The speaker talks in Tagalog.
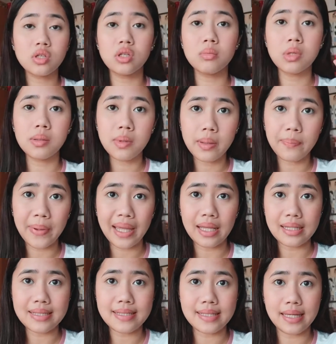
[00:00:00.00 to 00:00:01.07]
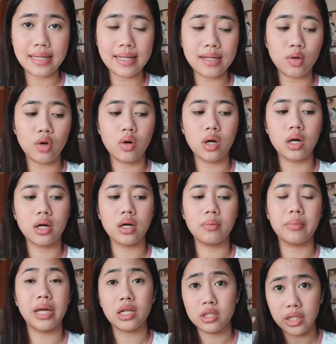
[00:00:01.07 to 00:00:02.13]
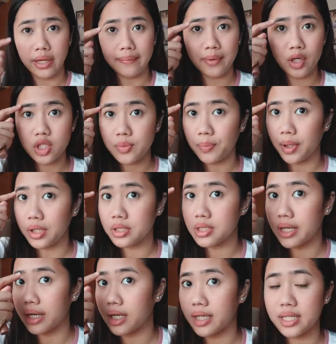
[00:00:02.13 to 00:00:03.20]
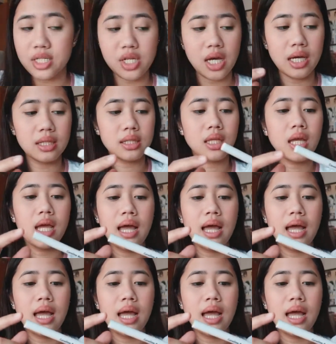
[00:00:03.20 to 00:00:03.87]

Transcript: naman mag-pencil or meron kay mga sparse area dyan,